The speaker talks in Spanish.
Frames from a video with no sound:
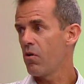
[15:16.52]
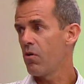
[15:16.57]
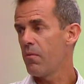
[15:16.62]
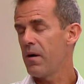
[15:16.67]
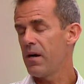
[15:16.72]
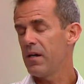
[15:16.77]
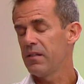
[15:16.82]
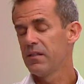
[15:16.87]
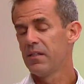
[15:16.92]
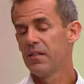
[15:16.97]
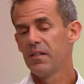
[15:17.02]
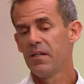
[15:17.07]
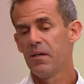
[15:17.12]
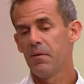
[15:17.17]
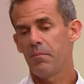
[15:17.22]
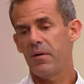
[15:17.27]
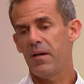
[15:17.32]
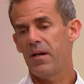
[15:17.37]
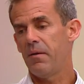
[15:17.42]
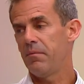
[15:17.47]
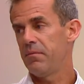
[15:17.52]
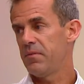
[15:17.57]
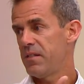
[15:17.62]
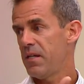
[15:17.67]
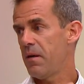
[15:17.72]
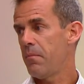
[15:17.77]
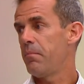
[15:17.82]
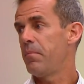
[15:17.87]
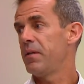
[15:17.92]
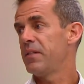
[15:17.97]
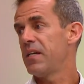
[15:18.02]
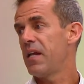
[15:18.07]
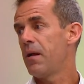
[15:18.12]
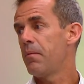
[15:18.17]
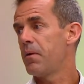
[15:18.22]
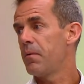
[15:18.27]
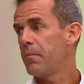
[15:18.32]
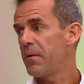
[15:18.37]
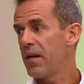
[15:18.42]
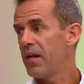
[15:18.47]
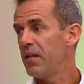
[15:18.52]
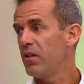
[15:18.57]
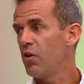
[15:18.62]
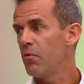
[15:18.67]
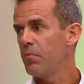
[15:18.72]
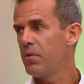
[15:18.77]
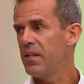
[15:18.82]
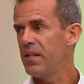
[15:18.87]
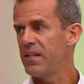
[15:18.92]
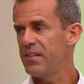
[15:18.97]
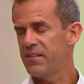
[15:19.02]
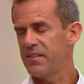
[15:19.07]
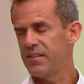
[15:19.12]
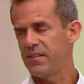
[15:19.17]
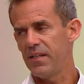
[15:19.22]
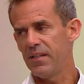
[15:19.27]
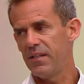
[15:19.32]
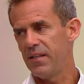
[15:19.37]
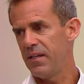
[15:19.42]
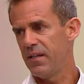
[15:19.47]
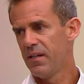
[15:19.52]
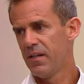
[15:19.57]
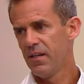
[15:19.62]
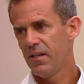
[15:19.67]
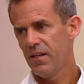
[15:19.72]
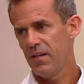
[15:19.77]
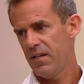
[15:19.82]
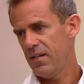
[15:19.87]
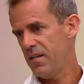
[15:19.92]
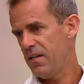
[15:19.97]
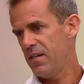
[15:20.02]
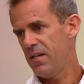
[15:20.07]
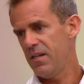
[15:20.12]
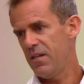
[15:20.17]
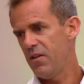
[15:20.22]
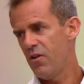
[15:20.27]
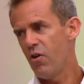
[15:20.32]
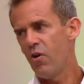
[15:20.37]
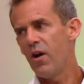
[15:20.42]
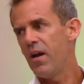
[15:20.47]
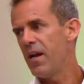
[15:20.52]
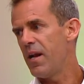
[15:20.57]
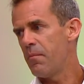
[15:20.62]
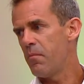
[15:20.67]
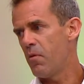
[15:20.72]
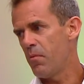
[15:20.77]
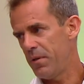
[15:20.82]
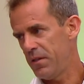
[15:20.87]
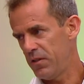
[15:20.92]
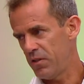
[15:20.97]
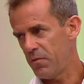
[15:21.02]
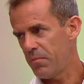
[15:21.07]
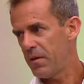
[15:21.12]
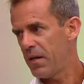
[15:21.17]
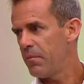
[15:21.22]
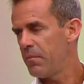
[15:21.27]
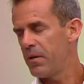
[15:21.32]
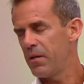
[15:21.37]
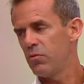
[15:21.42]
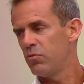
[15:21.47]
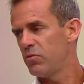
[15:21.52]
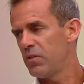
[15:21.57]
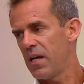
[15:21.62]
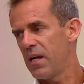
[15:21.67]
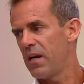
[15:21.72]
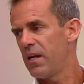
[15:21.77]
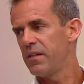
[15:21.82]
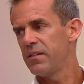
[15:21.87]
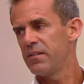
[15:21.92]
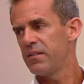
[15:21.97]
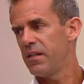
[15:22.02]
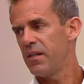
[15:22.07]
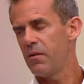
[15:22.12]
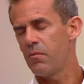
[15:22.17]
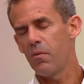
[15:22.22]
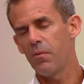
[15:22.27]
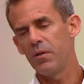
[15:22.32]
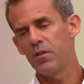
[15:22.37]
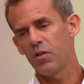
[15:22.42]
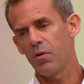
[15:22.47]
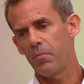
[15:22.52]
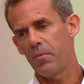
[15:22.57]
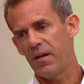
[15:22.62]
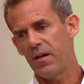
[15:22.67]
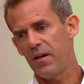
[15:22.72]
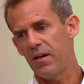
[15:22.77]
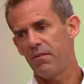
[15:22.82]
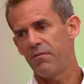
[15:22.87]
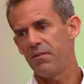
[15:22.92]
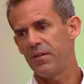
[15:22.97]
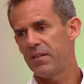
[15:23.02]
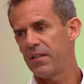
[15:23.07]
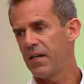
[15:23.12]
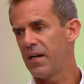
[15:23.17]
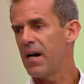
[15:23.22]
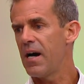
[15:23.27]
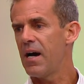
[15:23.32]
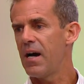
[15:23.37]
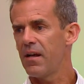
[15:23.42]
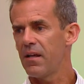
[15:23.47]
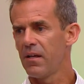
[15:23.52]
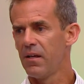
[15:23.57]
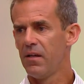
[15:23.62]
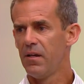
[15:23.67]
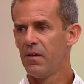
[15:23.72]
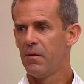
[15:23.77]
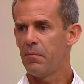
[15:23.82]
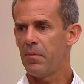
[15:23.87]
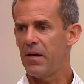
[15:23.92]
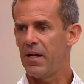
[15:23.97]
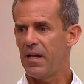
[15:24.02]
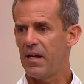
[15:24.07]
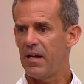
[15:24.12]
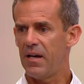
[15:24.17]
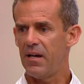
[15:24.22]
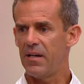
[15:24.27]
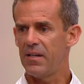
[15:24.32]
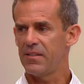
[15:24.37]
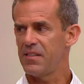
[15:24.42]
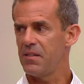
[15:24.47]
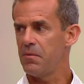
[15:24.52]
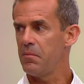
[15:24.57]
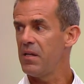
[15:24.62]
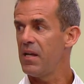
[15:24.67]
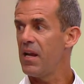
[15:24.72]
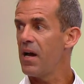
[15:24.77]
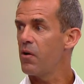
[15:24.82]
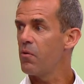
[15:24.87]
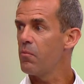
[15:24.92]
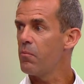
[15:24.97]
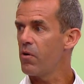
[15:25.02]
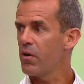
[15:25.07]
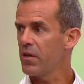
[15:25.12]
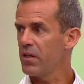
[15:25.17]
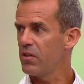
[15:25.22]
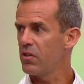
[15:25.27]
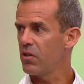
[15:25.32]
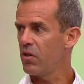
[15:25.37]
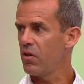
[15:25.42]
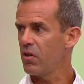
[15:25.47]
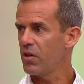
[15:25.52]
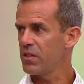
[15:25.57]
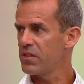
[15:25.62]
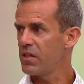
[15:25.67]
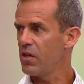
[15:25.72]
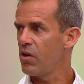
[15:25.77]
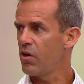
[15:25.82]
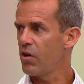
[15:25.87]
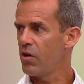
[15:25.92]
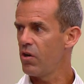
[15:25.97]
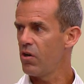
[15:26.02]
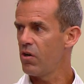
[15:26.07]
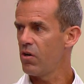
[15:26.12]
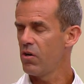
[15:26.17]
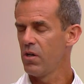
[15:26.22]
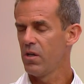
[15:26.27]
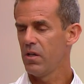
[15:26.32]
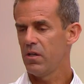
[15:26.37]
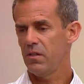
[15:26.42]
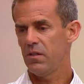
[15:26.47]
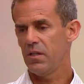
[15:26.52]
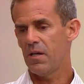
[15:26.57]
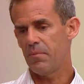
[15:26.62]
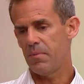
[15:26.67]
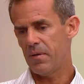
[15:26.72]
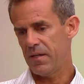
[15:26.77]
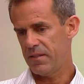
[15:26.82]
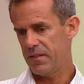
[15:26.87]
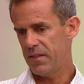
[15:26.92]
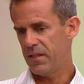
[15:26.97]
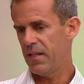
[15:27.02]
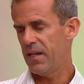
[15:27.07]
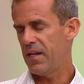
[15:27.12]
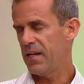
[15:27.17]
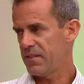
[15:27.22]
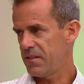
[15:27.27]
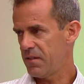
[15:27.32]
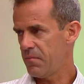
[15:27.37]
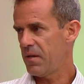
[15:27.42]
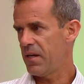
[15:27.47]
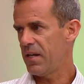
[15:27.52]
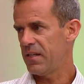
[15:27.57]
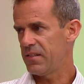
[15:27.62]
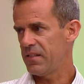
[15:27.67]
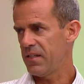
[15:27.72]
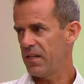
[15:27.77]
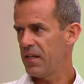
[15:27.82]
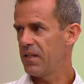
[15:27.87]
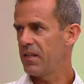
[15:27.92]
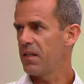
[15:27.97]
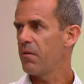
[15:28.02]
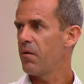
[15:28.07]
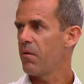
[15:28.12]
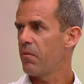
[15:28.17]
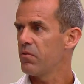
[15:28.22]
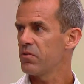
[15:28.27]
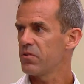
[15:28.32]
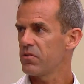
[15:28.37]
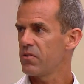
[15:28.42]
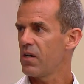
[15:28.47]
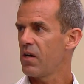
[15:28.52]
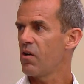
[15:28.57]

más para ya empezar a preparar el 2017. Y no era momento para preguntarles, era momento para festejar, para asimilar un poquito lo que se logró y a partir de la semana siguiente vamos a